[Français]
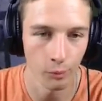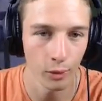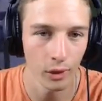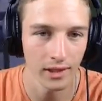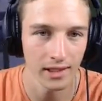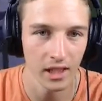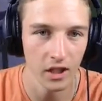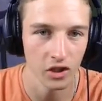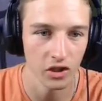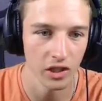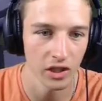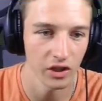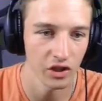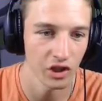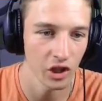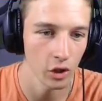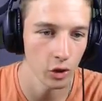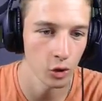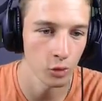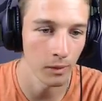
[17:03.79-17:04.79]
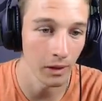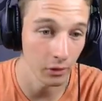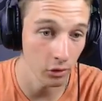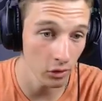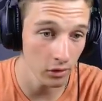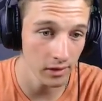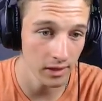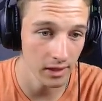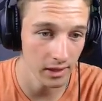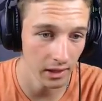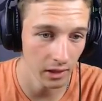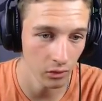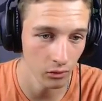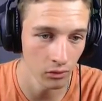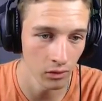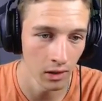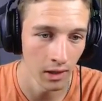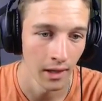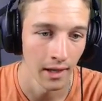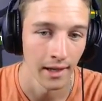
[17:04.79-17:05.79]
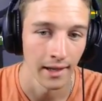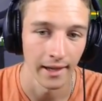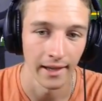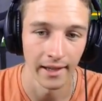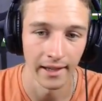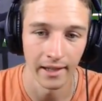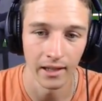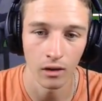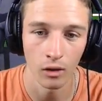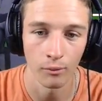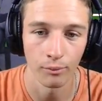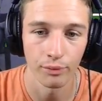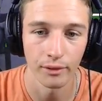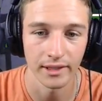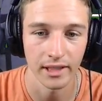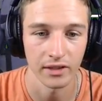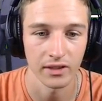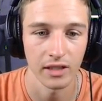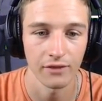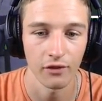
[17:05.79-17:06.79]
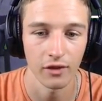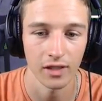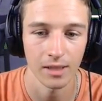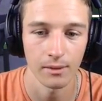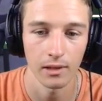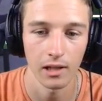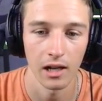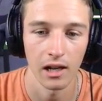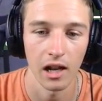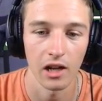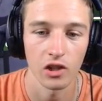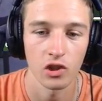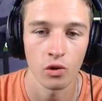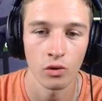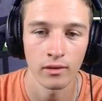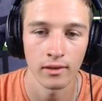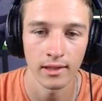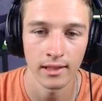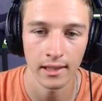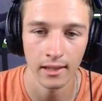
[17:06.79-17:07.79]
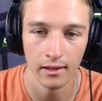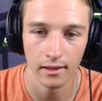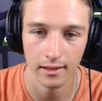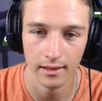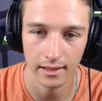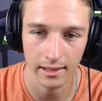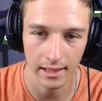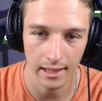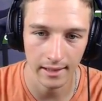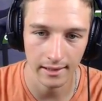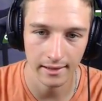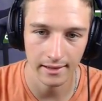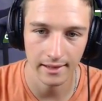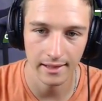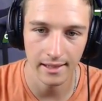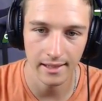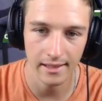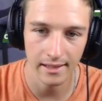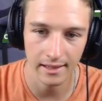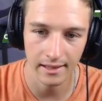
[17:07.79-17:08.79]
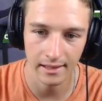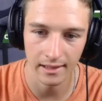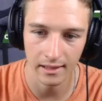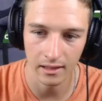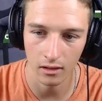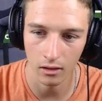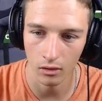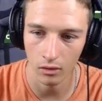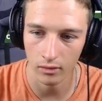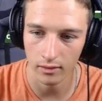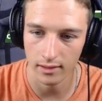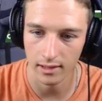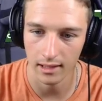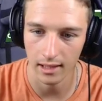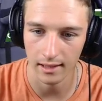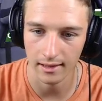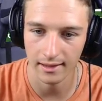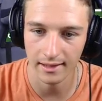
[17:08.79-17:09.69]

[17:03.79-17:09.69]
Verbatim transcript: pourrait s'acheter déjà du matos, ce serait cool. Et on pourrait s'acheter forcément la John Deere qui est ici. Non, c'est la